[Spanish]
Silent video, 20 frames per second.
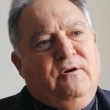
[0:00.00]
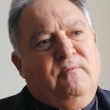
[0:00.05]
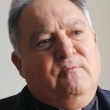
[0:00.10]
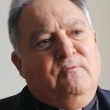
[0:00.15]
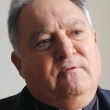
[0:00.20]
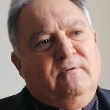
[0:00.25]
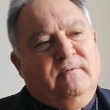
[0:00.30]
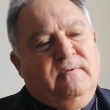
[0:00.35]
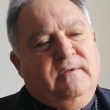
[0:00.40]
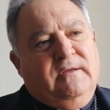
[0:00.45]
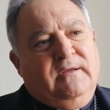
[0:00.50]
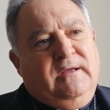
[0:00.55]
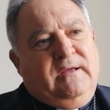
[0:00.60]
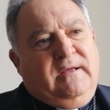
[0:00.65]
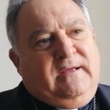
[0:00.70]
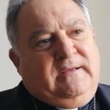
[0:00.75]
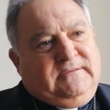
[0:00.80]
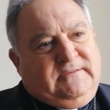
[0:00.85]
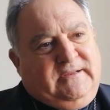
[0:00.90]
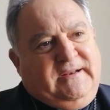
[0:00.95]
común.
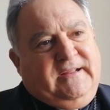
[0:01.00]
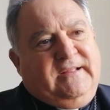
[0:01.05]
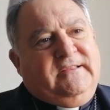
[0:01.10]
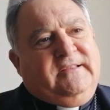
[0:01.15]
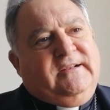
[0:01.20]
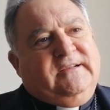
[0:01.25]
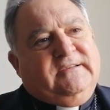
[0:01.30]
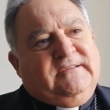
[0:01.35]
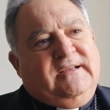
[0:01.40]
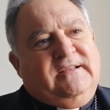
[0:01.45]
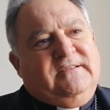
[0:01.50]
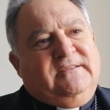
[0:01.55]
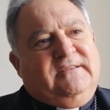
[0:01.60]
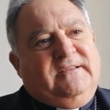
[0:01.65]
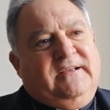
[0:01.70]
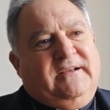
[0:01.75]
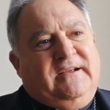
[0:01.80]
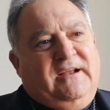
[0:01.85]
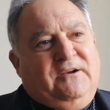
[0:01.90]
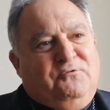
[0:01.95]
Sería
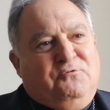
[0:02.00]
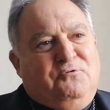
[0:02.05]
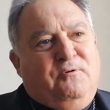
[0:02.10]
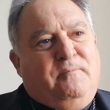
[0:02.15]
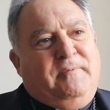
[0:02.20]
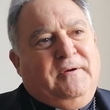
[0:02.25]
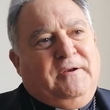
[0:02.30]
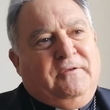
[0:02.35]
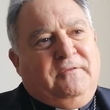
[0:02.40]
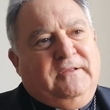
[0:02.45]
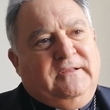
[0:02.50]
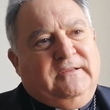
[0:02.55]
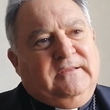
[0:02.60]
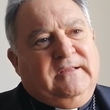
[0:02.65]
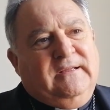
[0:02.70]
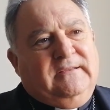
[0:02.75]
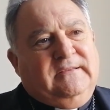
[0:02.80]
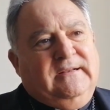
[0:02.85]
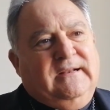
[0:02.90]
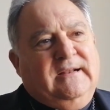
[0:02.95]
interesante que algunos
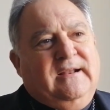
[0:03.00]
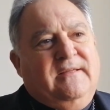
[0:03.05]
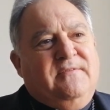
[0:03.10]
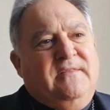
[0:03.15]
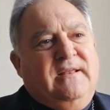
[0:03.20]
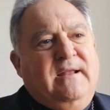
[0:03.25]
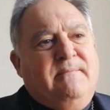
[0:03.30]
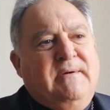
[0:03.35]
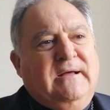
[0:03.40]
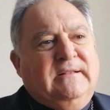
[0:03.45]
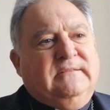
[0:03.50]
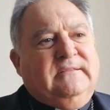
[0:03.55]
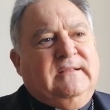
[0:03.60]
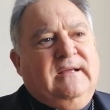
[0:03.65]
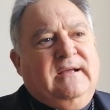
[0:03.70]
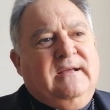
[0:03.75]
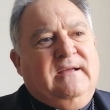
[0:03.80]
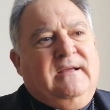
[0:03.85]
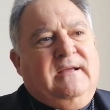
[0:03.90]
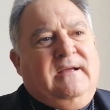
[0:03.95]
periodistas tiraran de la
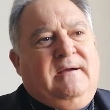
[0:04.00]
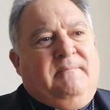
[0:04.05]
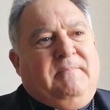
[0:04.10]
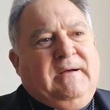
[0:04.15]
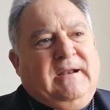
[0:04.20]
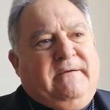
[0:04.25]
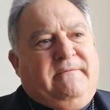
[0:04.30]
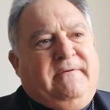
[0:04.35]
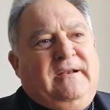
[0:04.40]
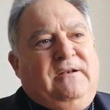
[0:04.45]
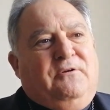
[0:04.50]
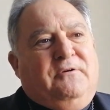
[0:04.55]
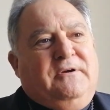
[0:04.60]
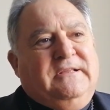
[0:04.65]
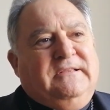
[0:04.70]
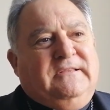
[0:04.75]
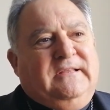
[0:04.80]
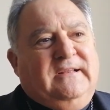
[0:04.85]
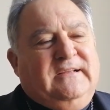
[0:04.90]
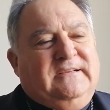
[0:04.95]
manta para ver los
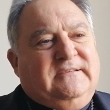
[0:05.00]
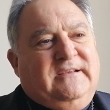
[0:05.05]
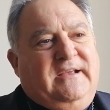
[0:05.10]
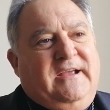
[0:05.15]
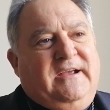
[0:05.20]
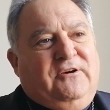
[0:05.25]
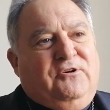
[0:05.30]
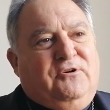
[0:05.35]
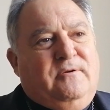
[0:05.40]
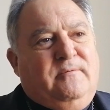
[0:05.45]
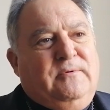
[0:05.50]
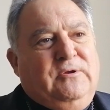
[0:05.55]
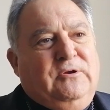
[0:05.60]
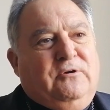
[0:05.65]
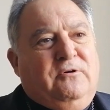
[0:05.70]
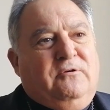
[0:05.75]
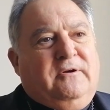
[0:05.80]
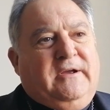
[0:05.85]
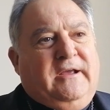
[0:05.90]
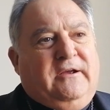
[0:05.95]
intereses
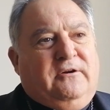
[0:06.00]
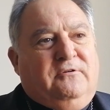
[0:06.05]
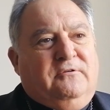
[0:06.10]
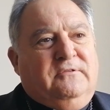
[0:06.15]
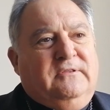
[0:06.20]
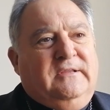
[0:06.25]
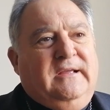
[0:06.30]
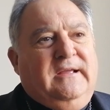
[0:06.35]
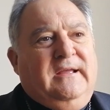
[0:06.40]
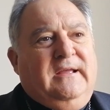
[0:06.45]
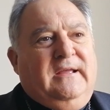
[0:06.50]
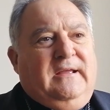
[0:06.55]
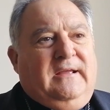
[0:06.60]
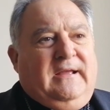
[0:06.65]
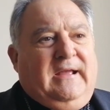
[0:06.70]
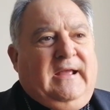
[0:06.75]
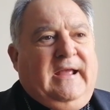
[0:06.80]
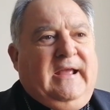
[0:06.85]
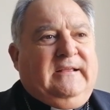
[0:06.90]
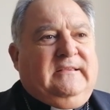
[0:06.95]
económicos que esconde
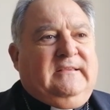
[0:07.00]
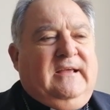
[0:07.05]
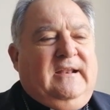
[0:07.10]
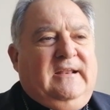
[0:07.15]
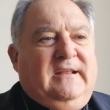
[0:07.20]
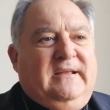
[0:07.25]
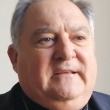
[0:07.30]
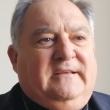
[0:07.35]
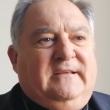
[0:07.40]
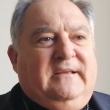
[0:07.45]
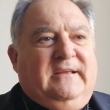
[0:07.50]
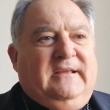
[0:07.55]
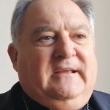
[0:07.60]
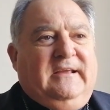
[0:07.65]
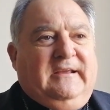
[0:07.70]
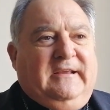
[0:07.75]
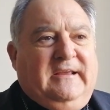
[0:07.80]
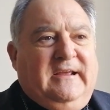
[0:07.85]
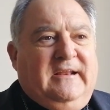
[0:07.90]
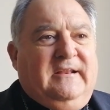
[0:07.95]
esta ley
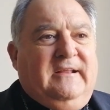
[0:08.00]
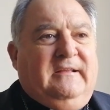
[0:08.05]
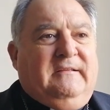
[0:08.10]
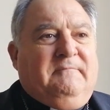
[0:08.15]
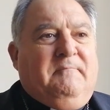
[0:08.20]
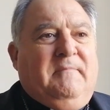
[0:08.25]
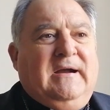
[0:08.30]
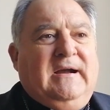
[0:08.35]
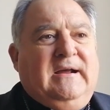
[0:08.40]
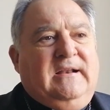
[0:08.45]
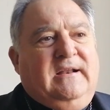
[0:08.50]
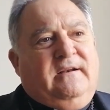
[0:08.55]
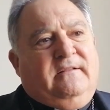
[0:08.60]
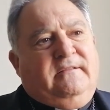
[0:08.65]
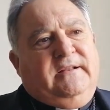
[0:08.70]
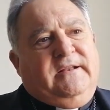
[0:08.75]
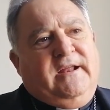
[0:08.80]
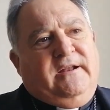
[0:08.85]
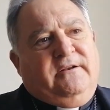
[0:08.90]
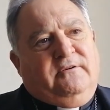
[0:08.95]
y quién va a ganar
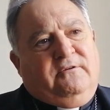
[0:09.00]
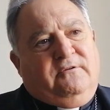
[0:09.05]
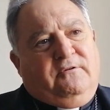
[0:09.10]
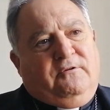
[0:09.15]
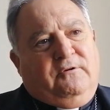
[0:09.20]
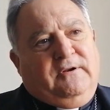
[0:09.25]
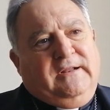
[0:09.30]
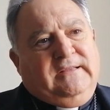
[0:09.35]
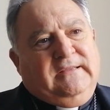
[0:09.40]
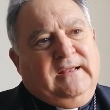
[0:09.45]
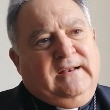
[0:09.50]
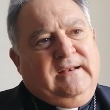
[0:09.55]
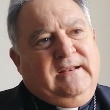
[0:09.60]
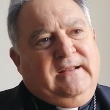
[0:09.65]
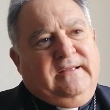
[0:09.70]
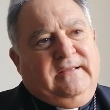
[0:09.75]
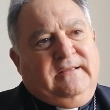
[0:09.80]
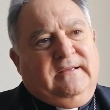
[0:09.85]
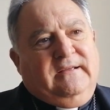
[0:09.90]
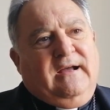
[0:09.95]
dinero con esta
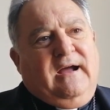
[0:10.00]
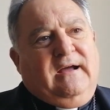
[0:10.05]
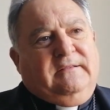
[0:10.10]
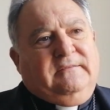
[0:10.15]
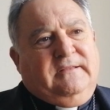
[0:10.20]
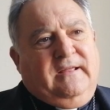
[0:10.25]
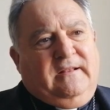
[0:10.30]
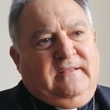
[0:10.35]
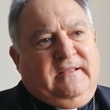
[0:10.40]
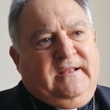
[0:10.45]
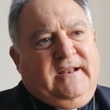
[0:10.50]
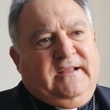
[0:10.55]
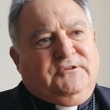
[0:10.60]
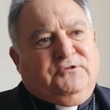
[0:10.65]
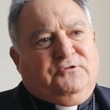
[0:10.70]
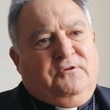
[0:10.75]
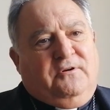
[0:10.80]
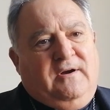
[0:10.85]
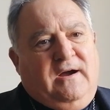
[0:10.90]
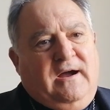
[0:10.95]
ley del
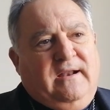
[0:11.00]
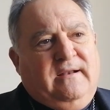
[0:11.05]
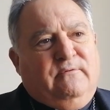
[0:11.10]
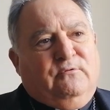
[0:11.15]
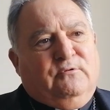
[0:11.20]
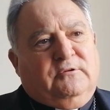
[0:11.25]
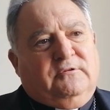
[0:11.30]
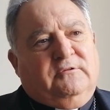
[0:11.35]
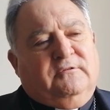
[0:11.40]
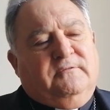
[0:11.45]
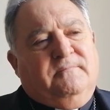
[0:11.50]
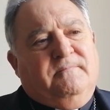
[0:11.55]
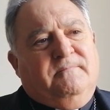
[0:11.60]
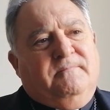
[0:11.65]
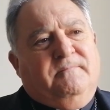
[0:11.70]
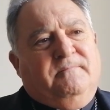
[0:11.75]
derecho al aborto.